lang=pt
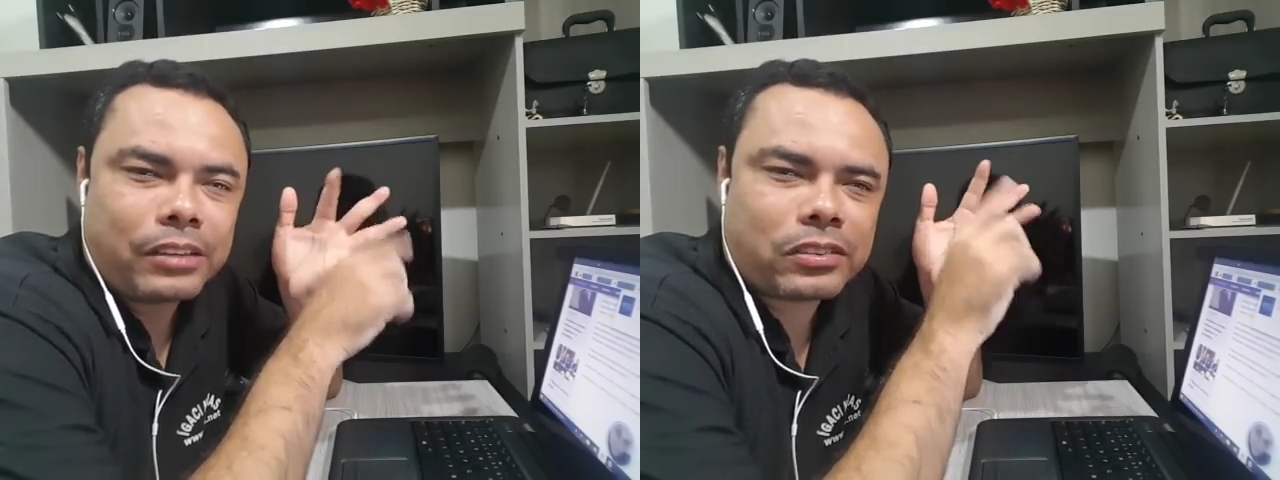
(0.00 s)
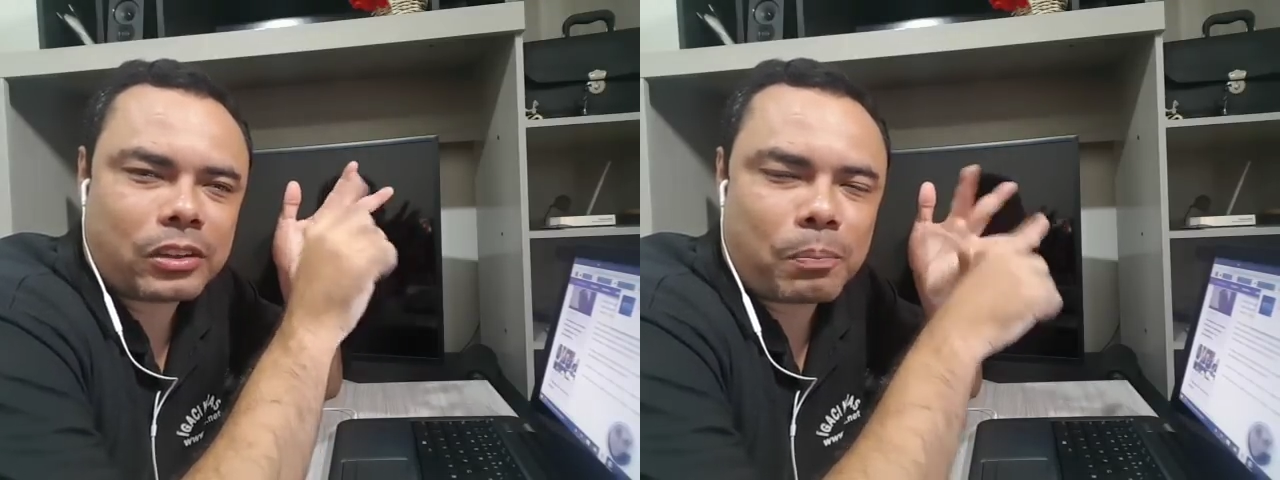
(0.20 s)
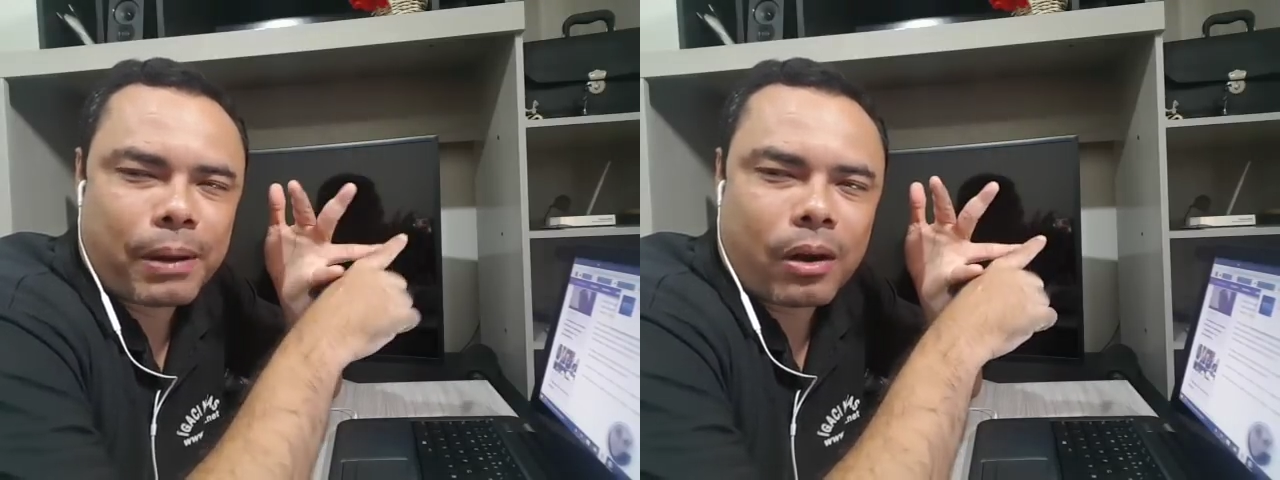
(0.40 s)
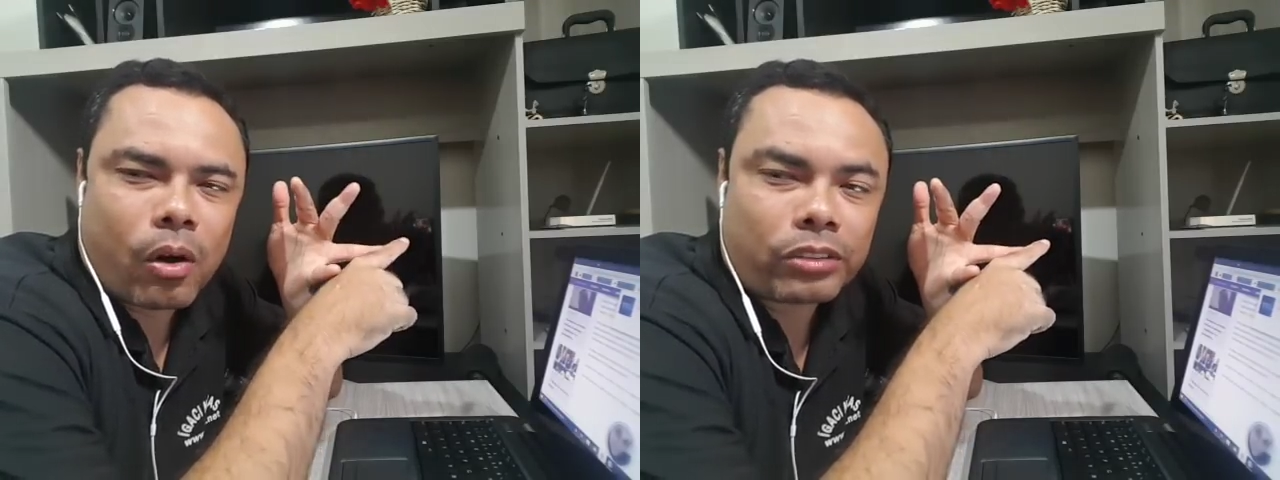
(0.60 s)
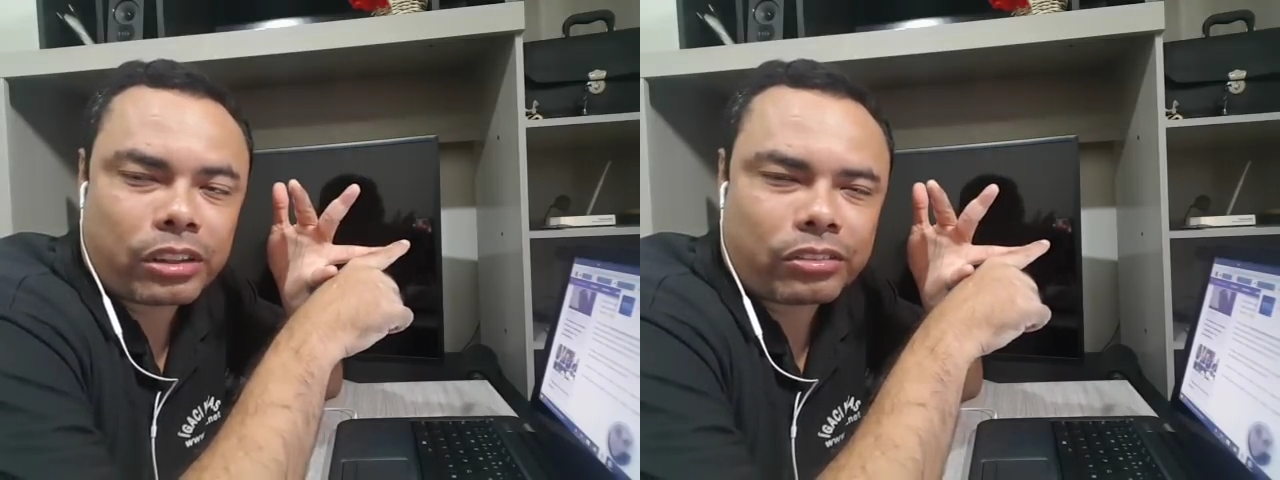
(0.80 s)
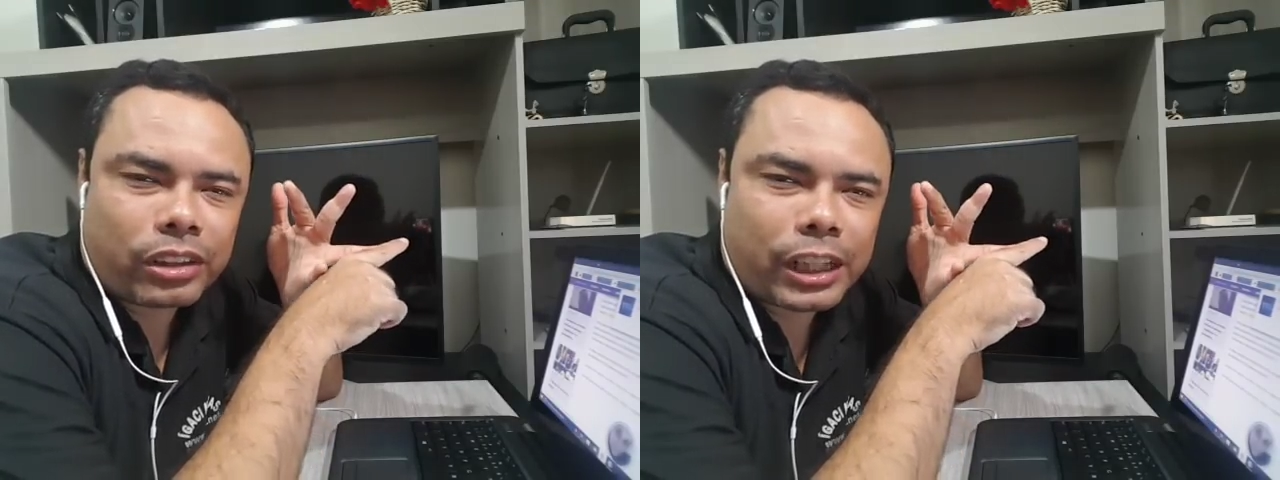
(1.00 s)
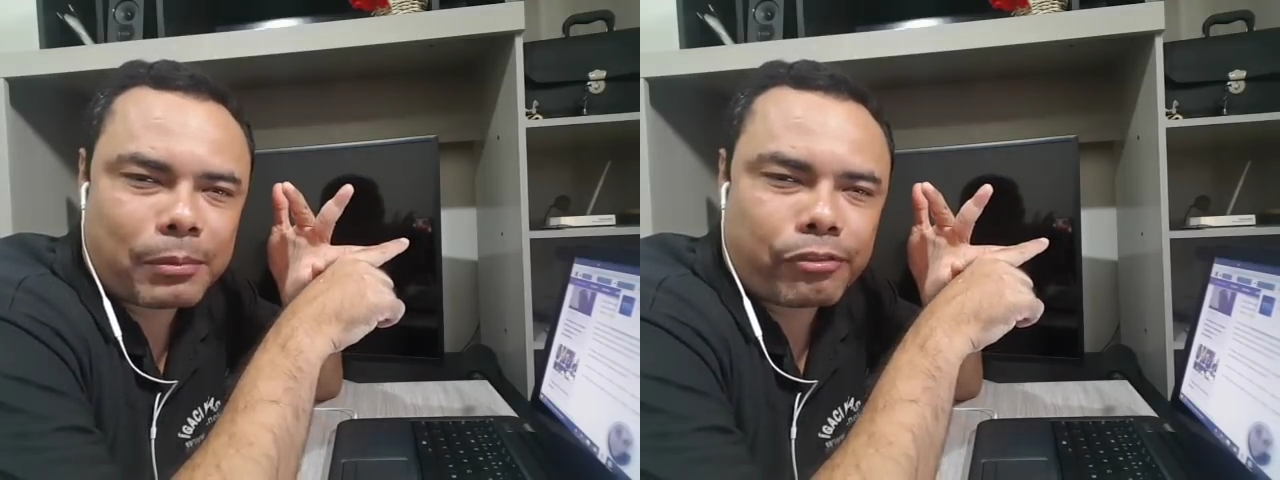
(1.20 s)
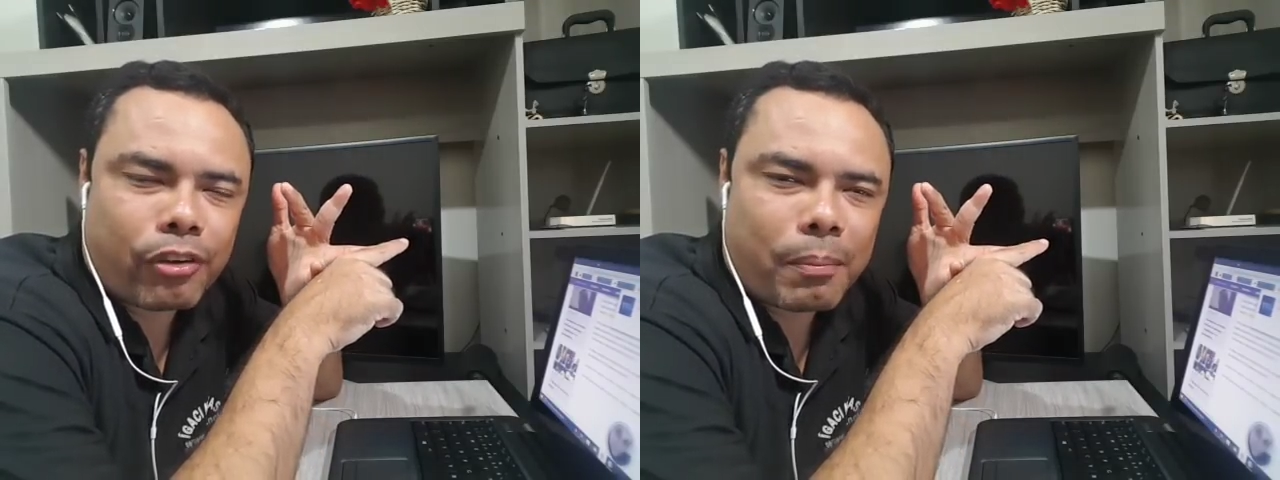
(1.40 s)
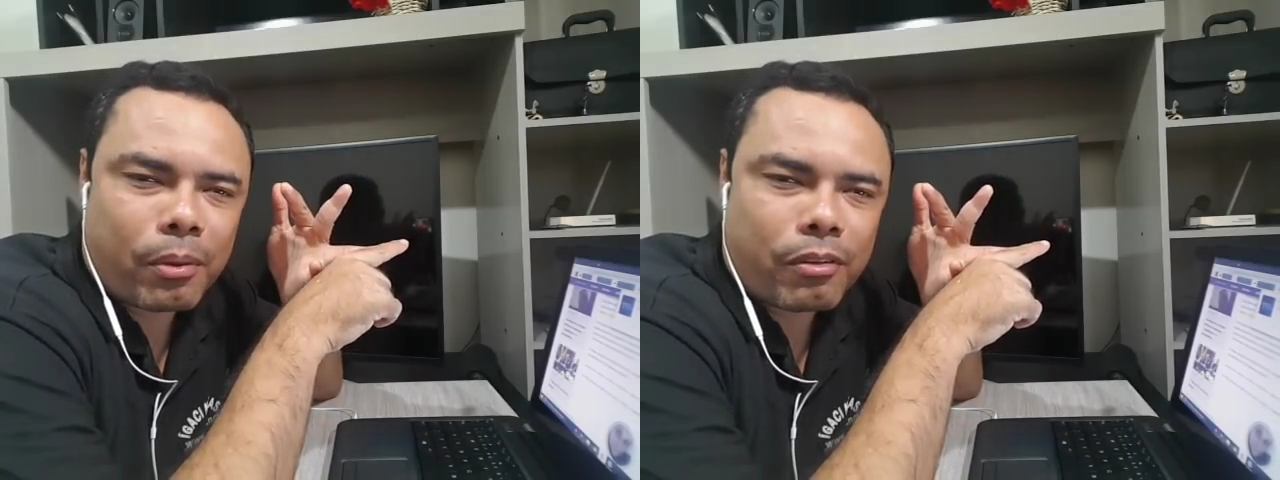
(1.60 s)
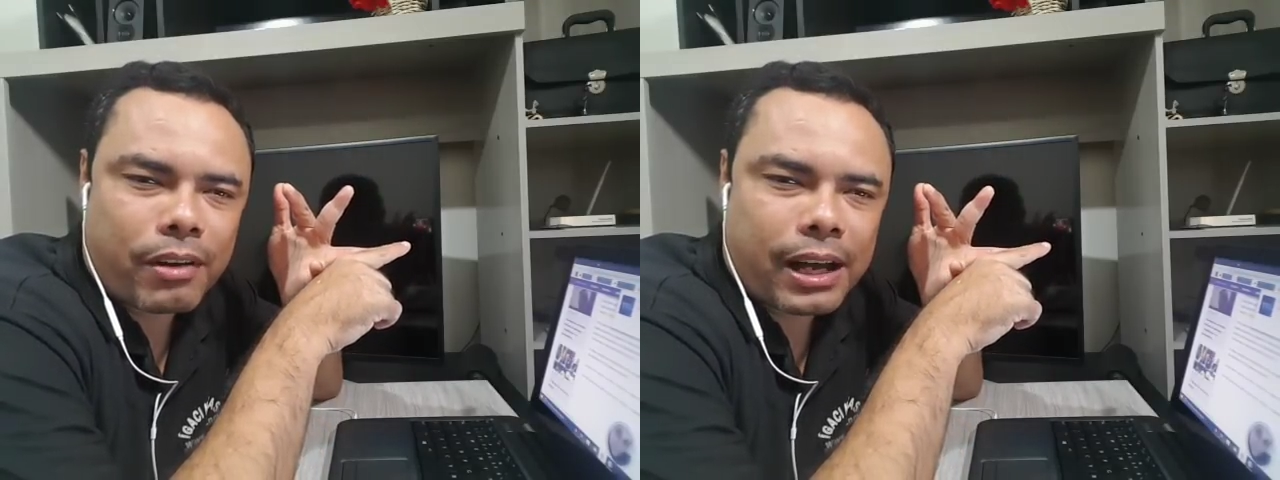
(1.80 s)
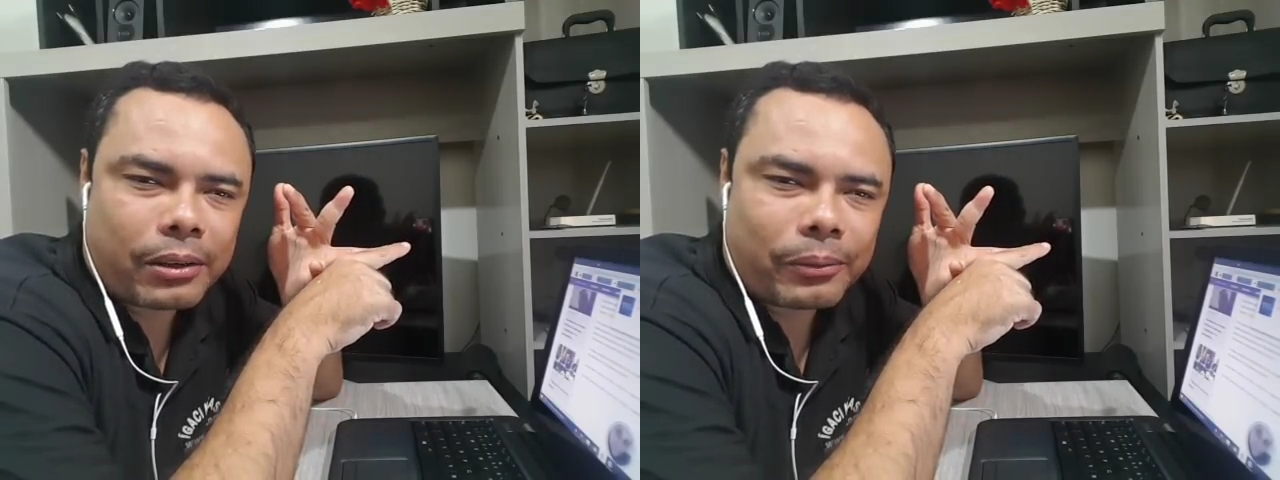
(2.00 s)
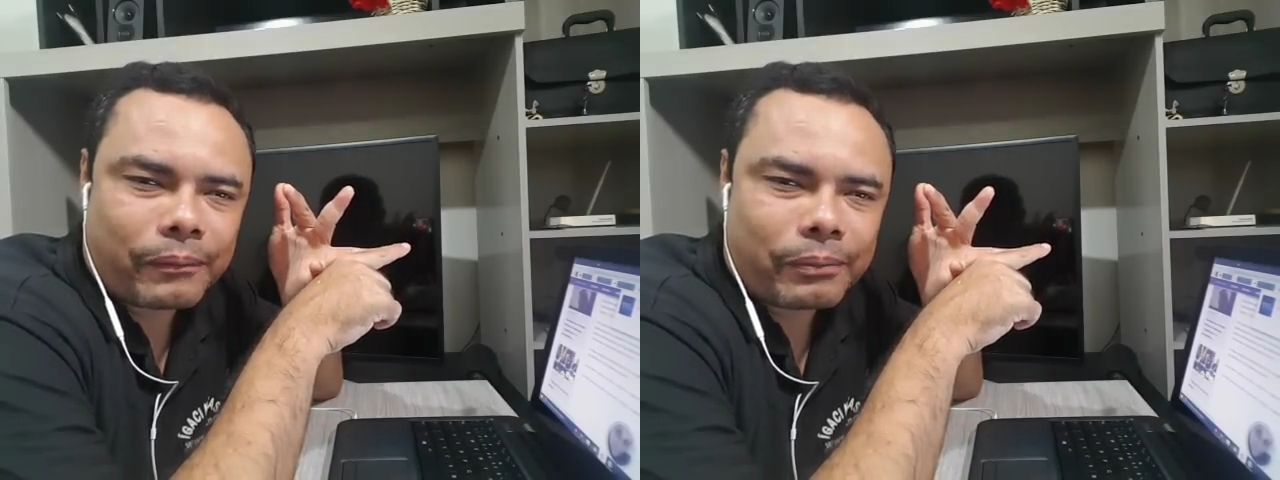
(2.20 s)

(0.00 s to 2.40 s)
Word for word: Se o pacote anticrime for aprovado,